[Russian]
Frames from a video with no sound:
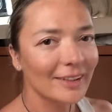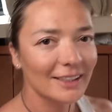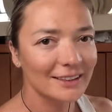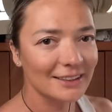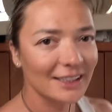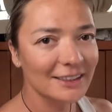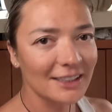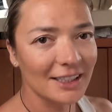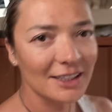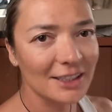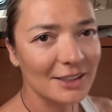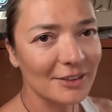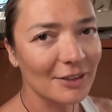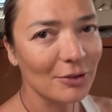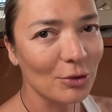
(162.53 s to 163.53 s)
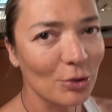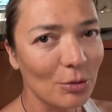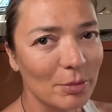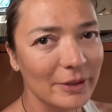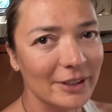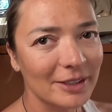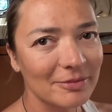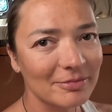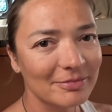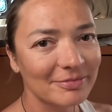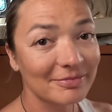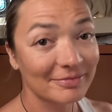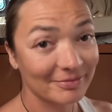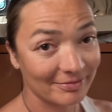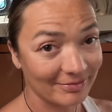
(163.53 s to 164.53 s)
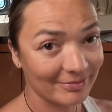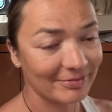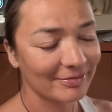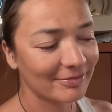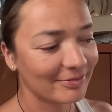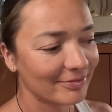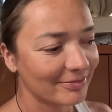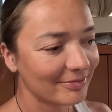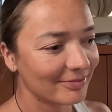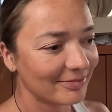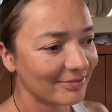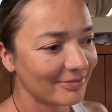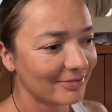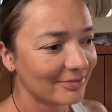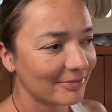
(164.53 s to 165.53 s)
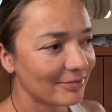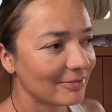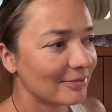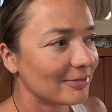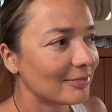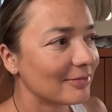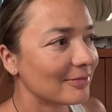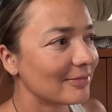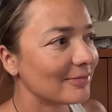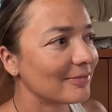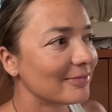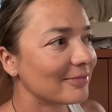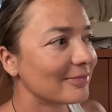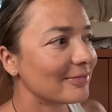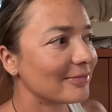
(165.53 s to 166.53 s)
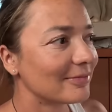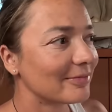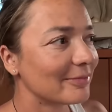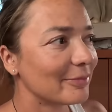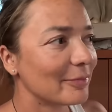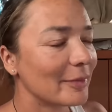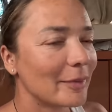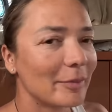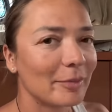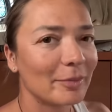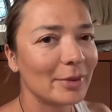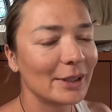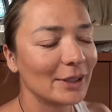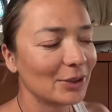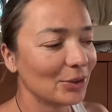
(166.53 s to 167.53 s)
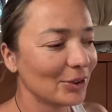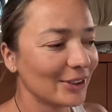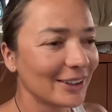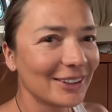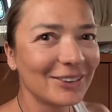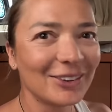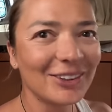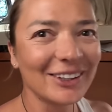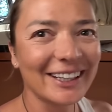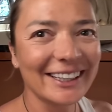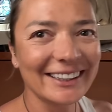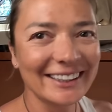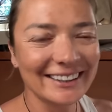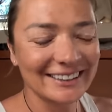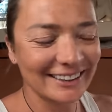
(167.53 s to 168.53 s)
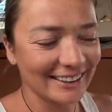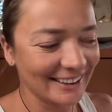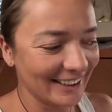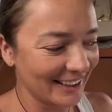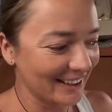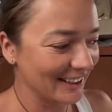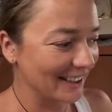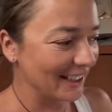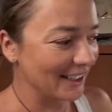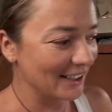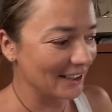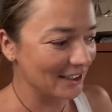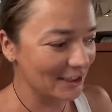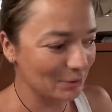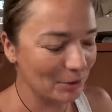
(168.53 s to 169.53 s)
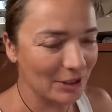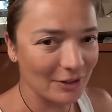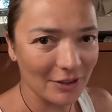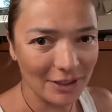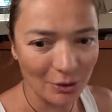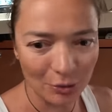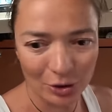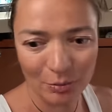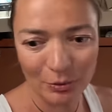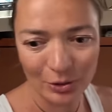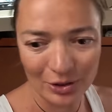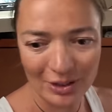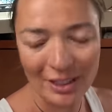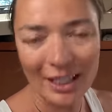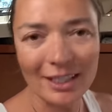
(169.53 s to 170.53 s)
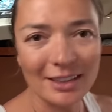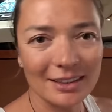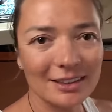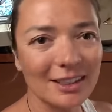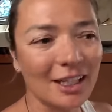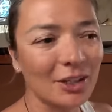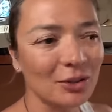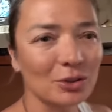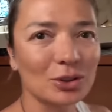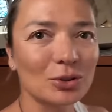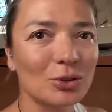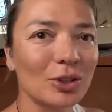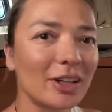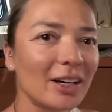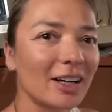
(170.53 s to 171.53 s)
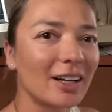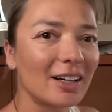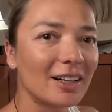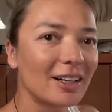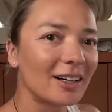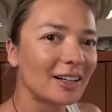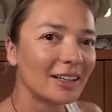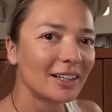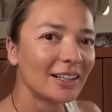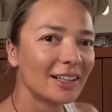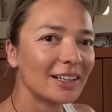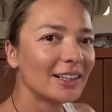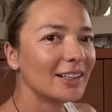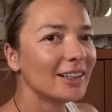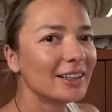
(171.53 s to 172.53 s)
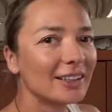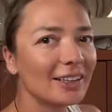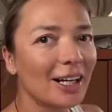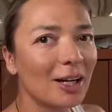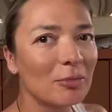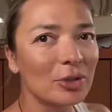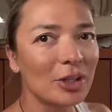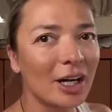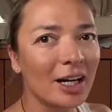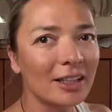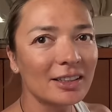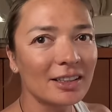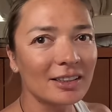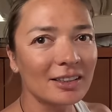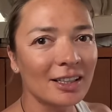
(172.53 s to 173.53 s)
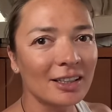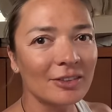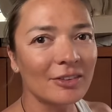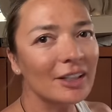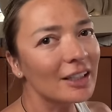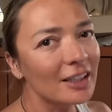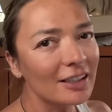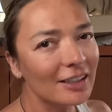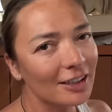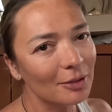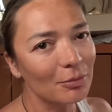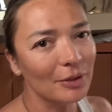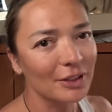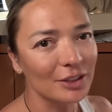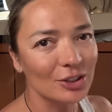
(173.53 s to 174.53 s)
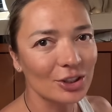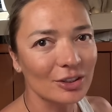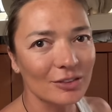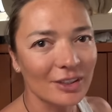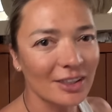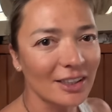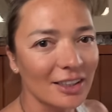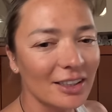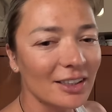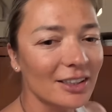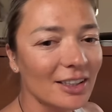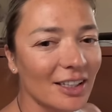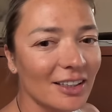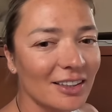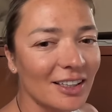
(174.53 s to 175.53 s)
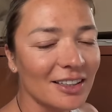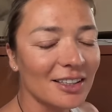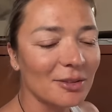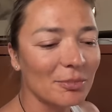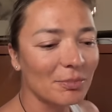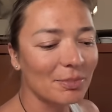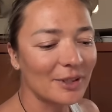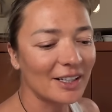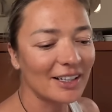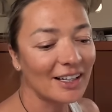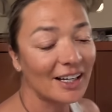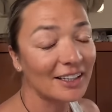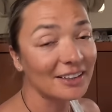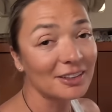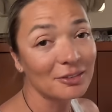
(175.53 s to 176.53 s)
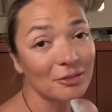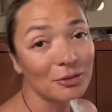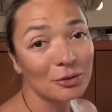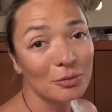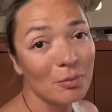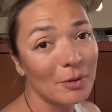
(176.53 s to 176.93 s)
Исходя из своего опыта. Это понятно, но поделись своим опытом. Блин, ну это долго, это надо реально расписывать. Я уже просто реально знаю, сколько нам надо на двоих, либо на четверых, и никогда не прогадываю,